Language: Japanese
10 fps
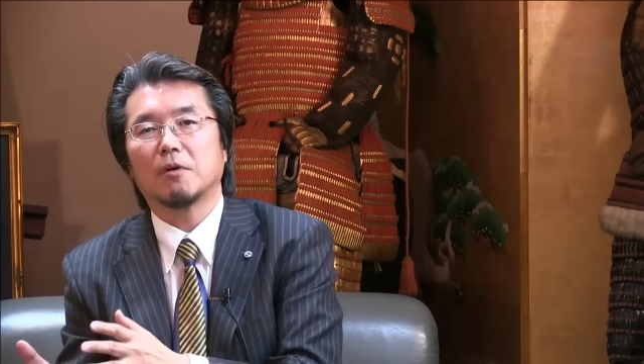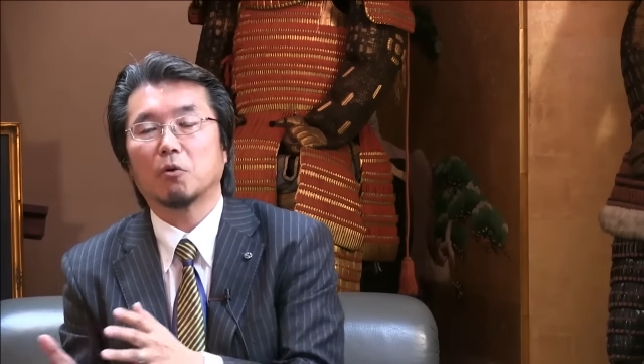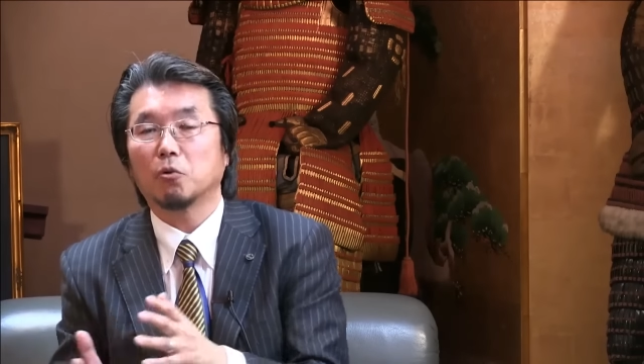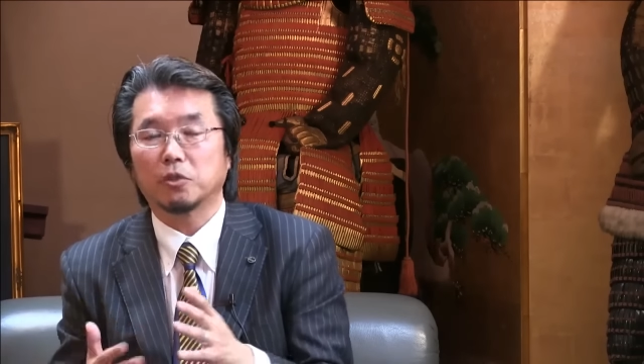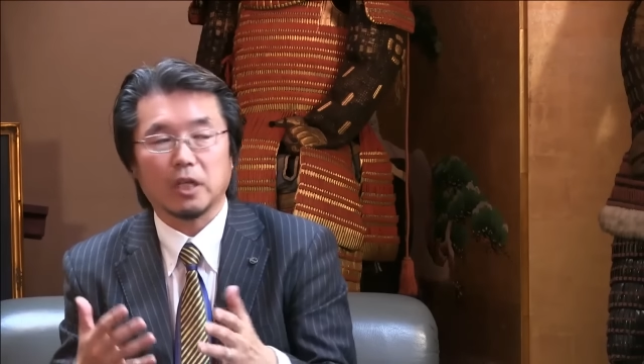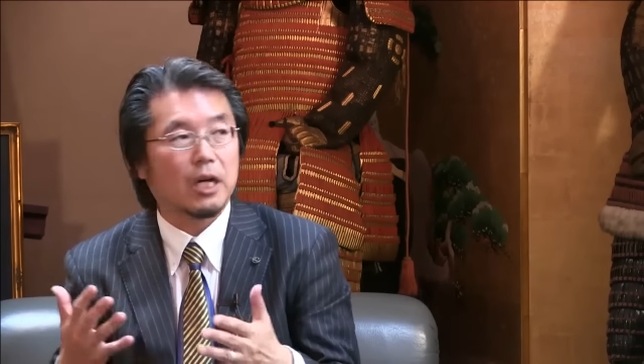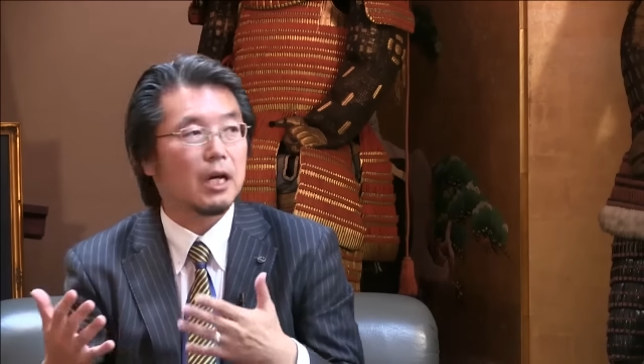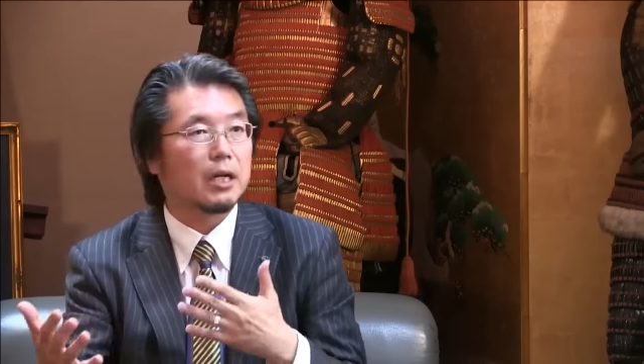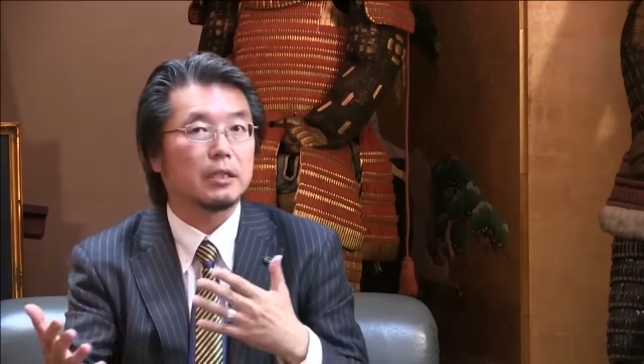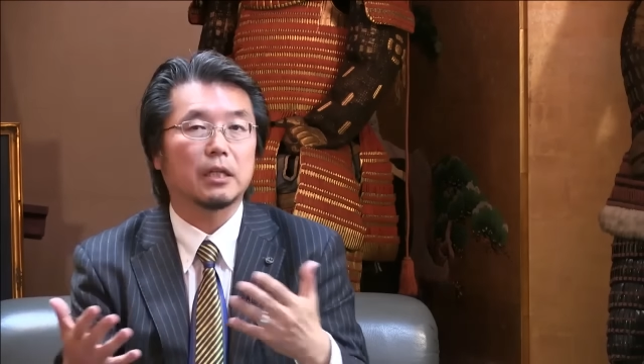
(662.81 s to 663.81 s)
まあ、こうし
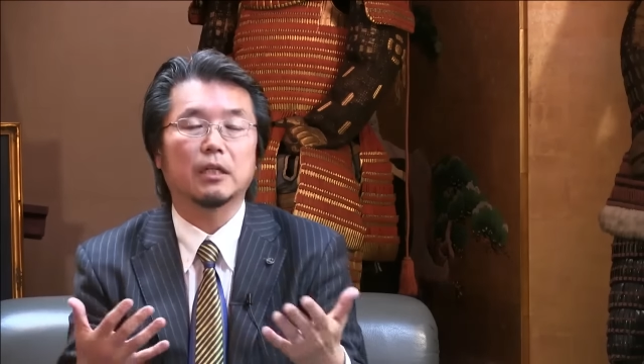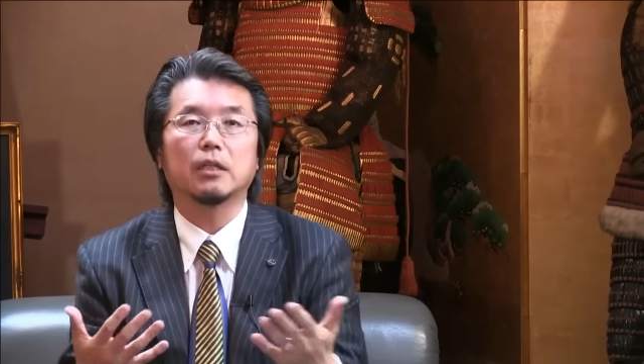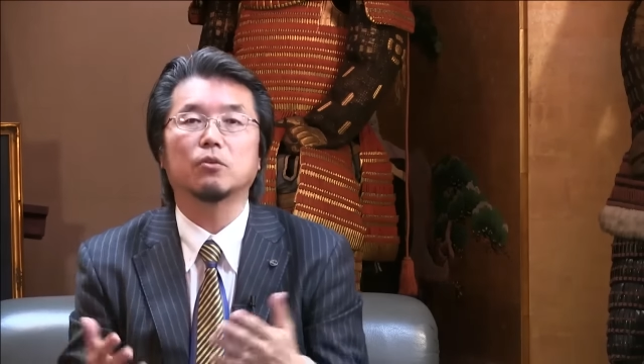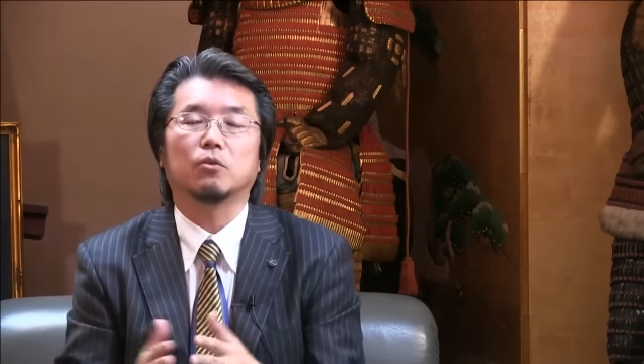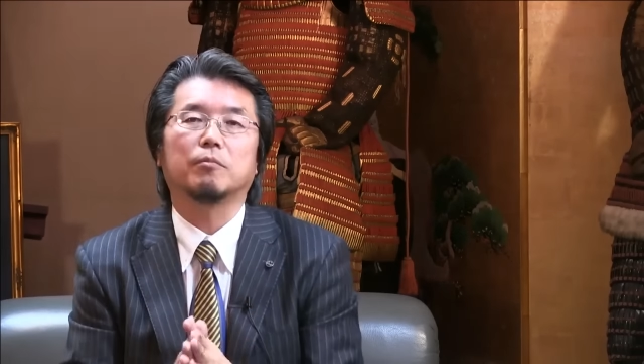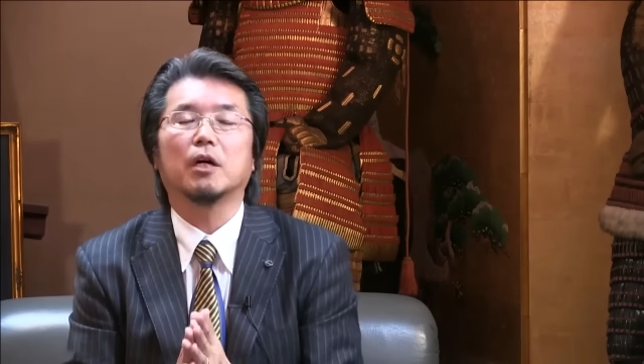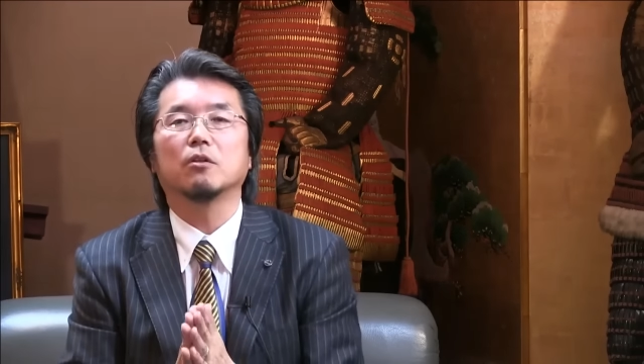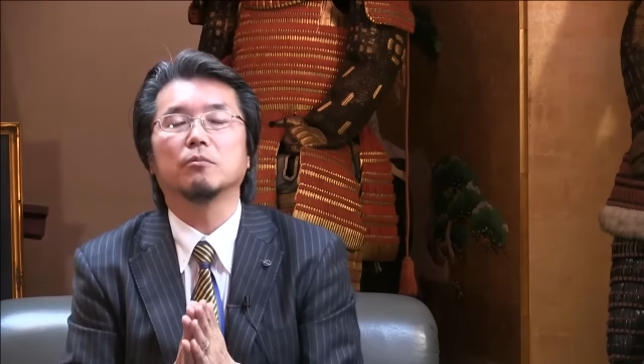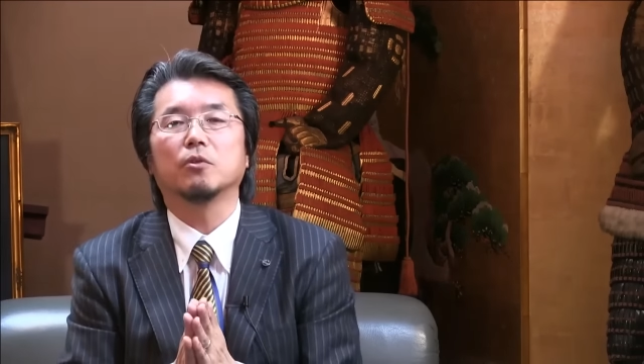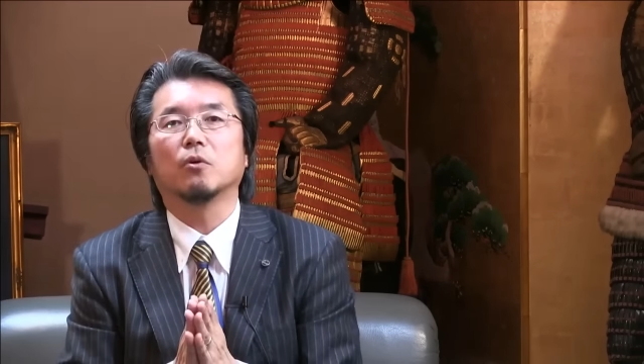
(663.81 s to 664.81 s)
たインターネットの番
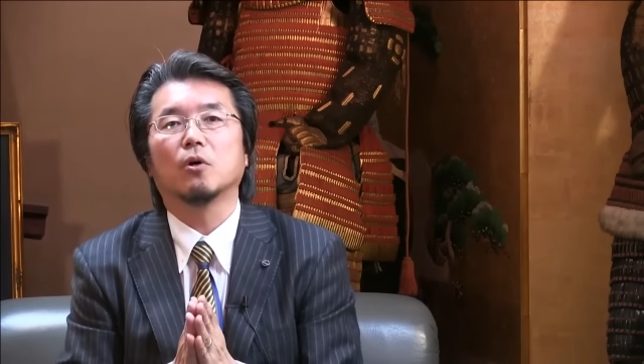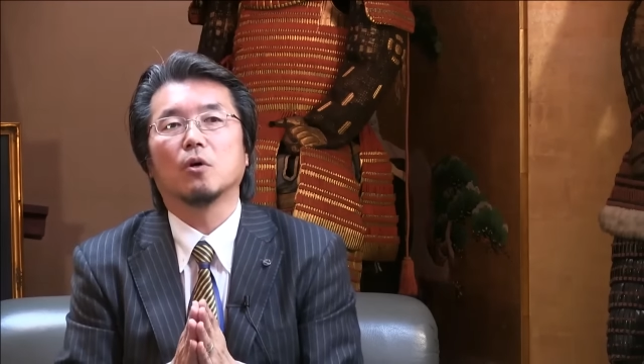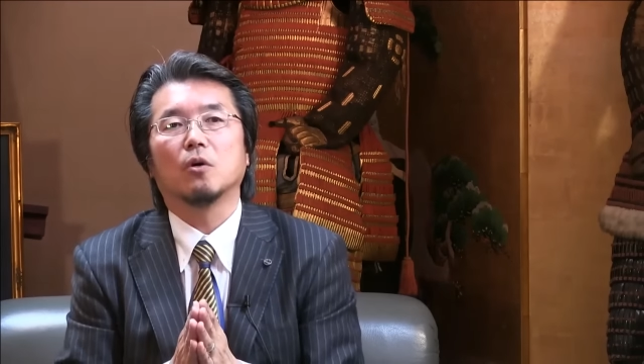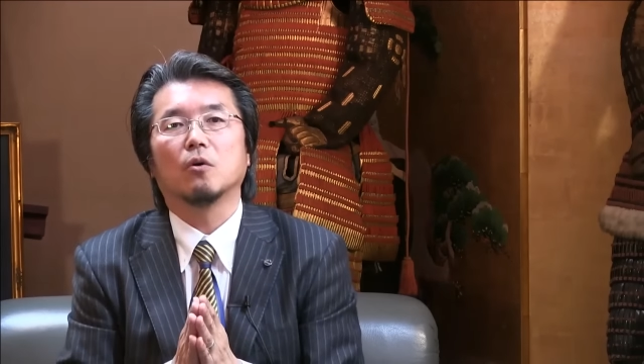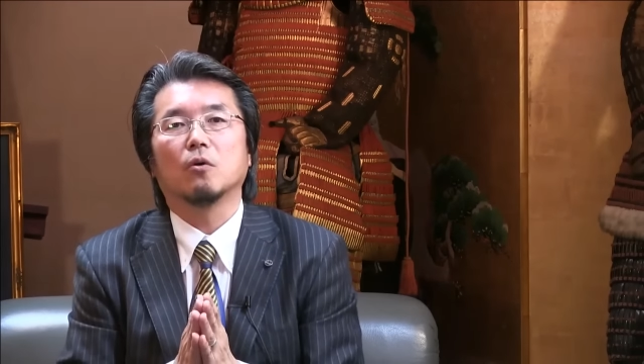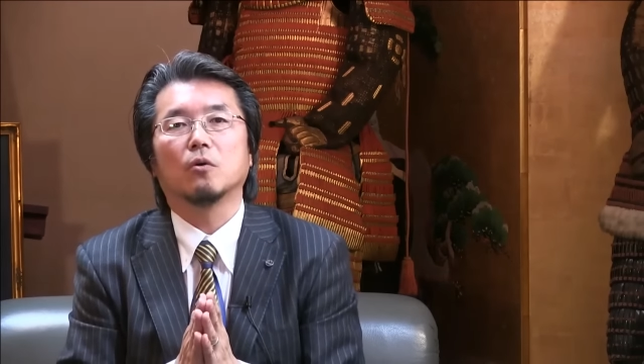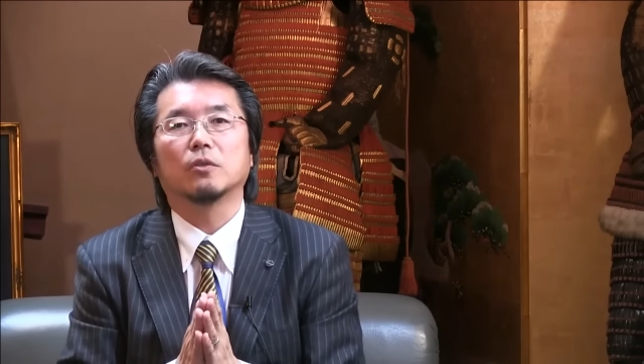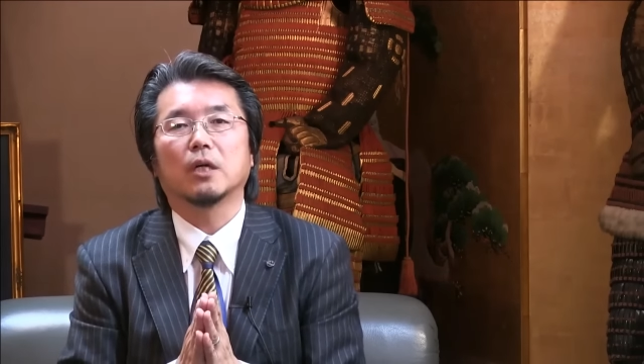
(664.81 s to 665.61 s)
組を参